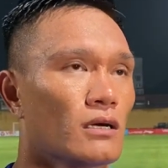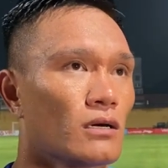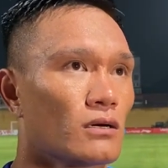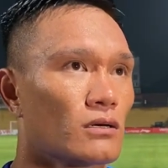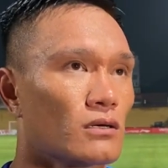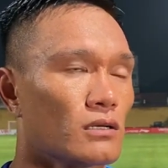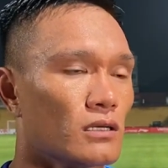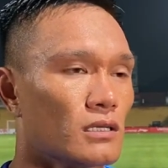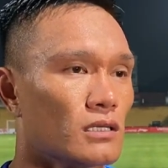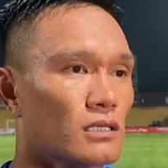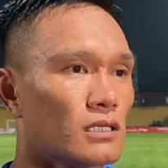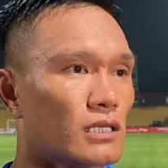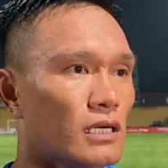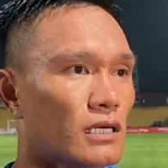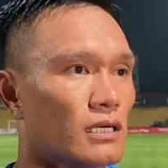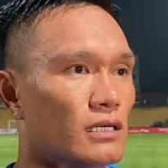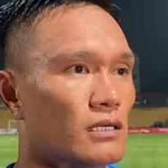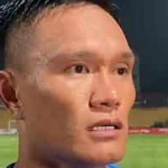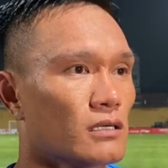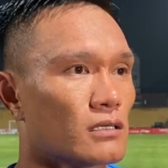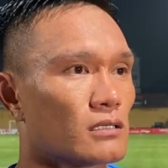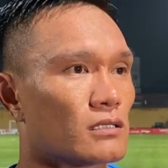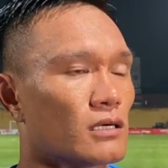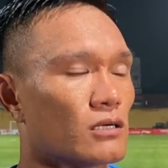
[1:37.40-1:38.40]
thì
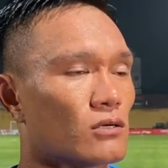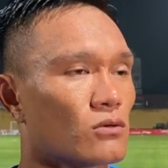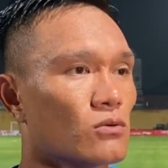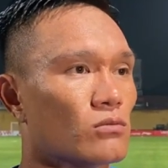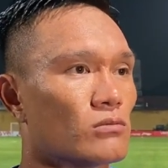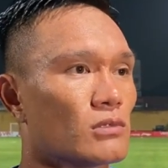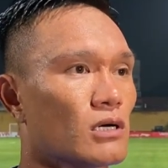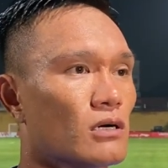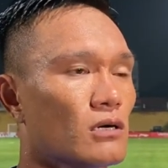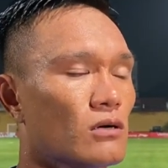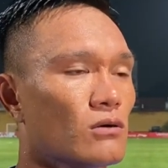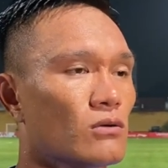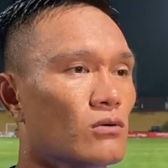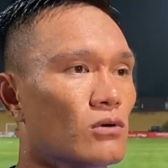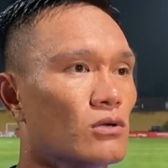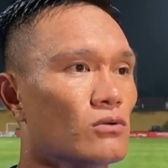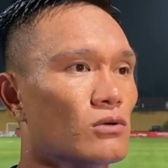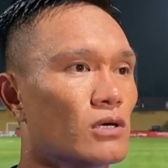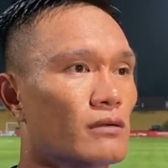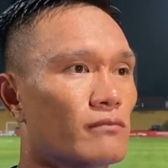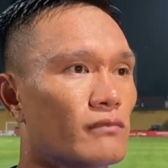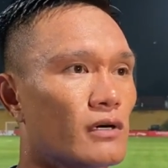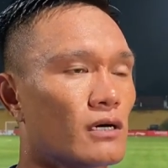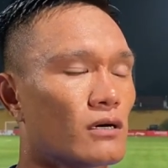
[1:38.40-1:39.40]
thầy Đức thầy cũng huấn
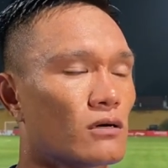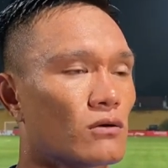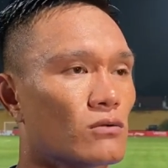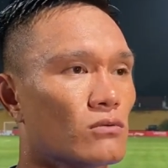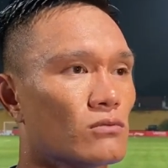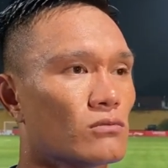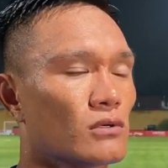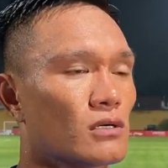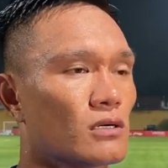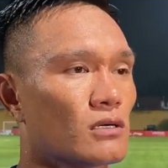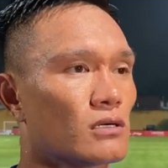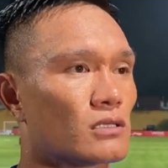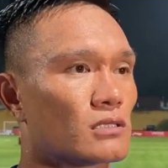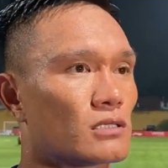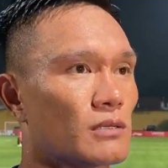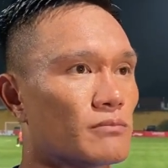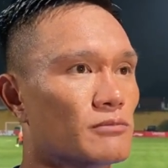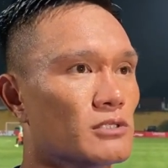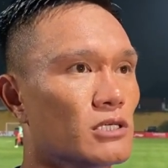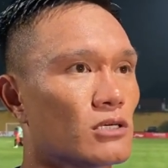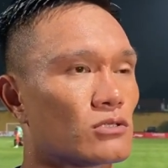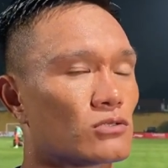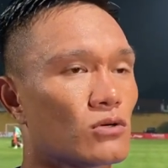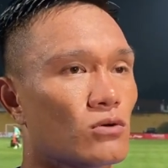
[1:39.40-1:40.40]
luyện và cũng ờ, tập
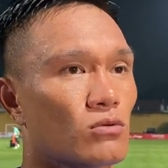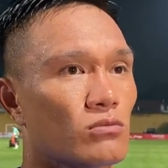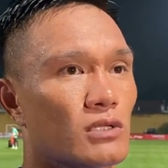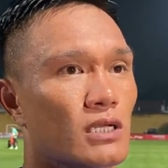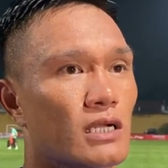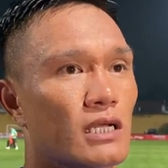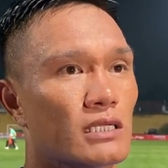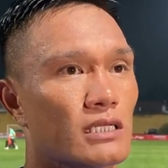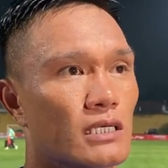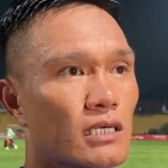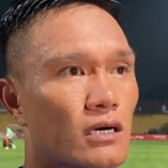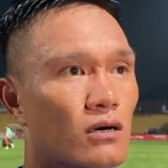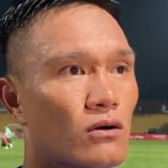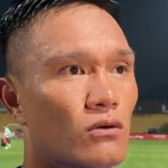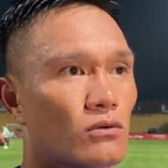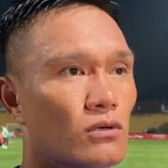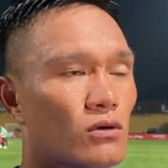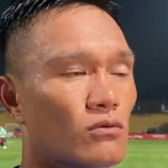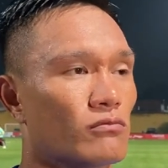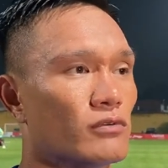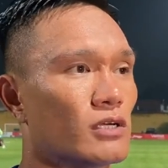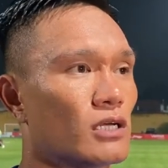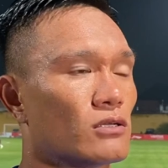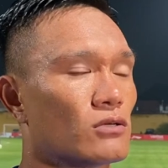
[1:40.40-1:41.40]
riêng cho Hùng rất là nhiều
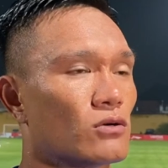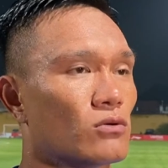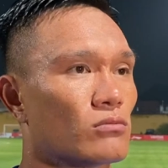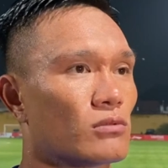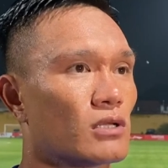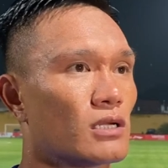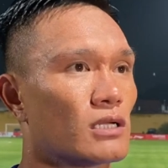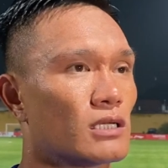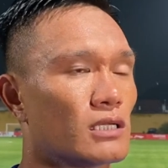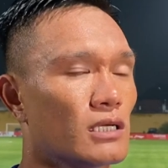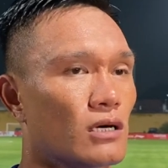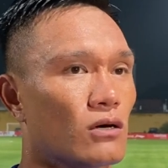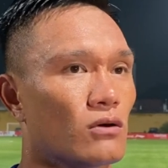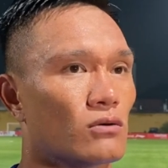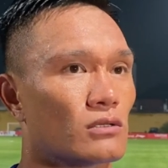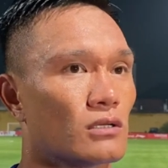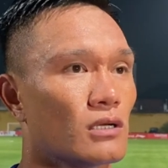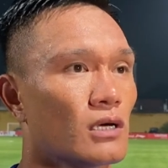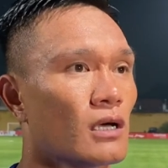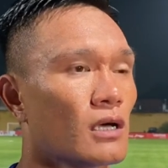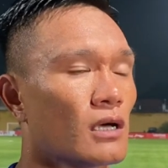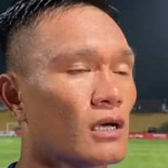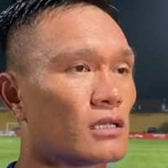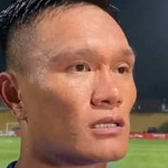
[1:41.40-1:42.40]
động viên cho Hùng rất là nhiều
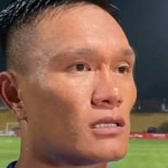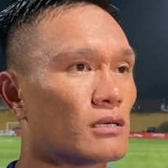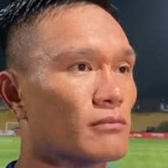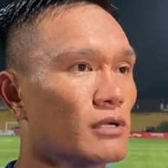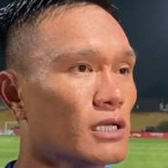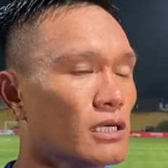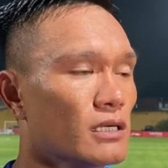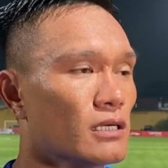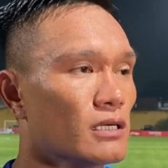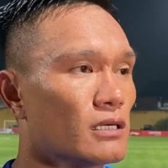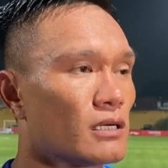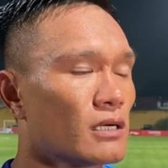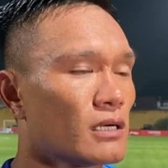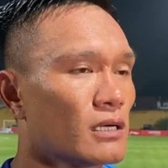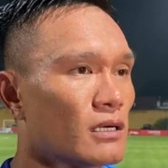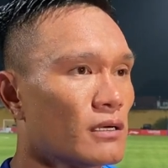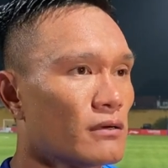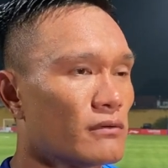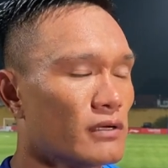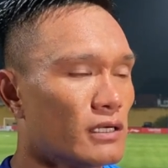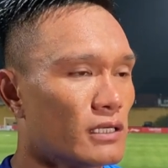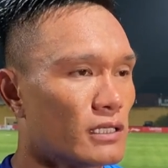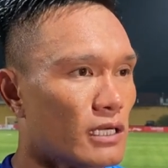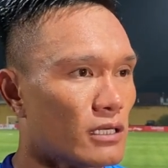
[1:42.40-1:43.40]
tâm lý
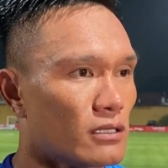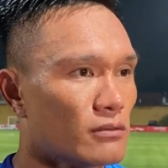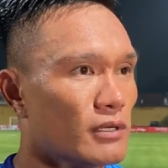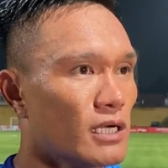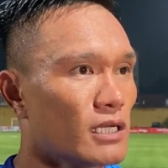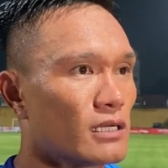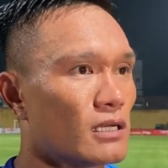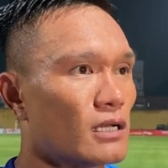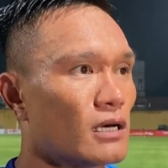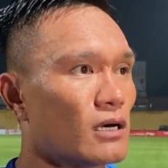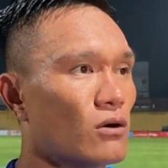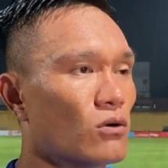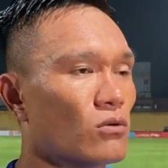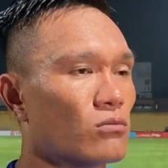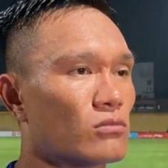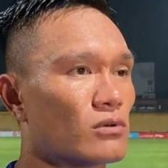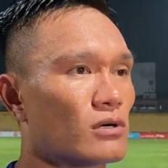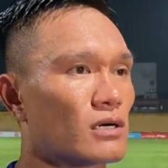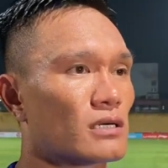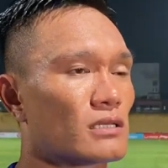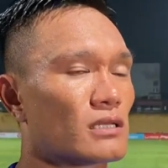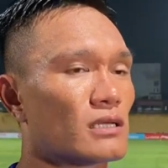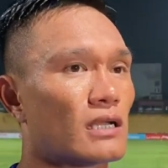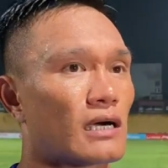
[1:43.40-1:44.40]
vì thầy biết là
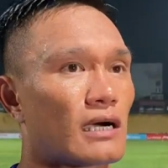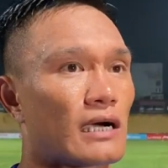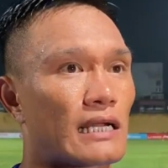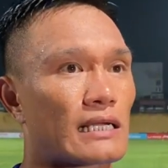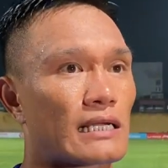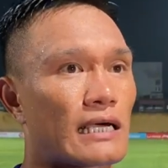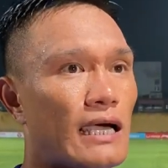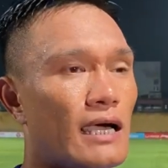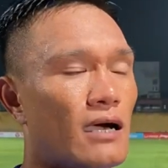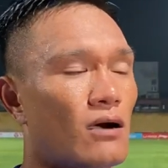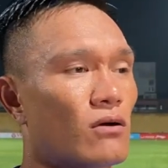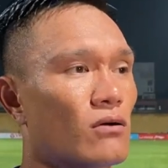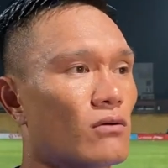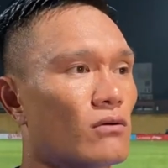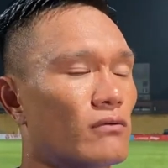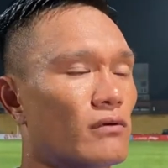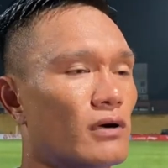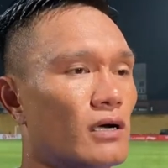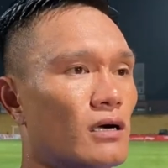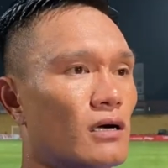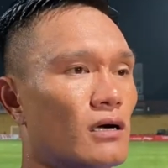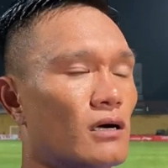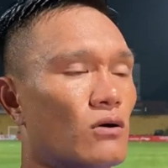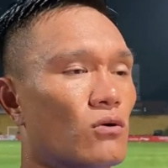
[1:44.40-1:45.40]
Hùng rất là khát khao
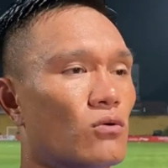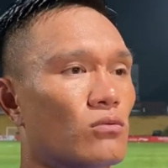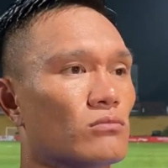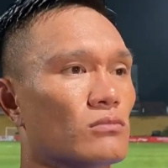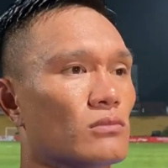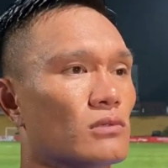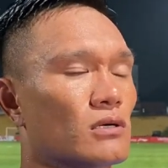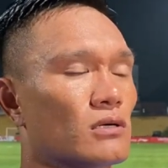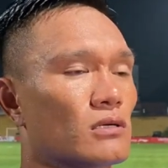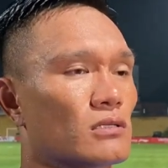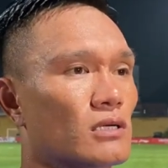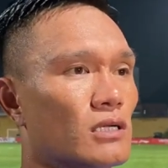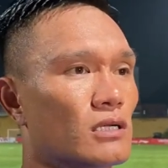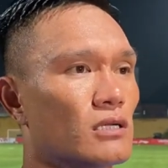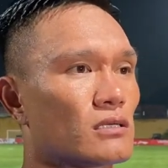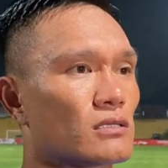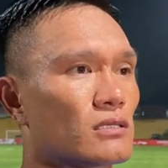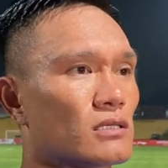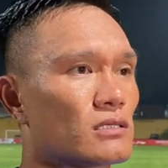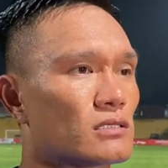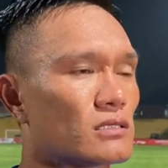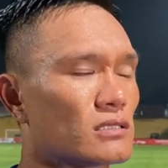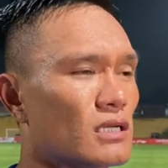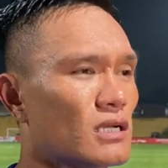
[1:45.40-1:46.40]
và Hùng thầy Đức
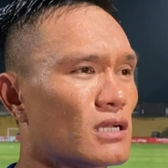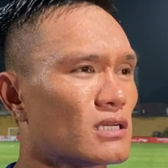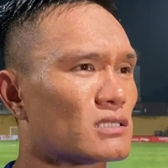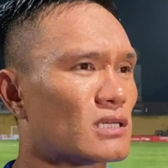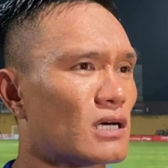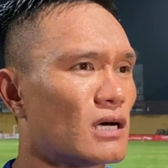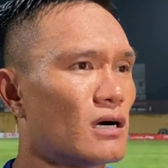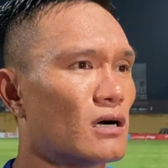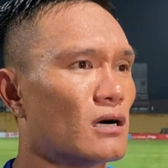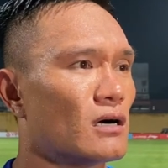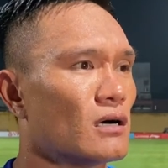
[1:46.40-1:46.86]
rất rất là sợ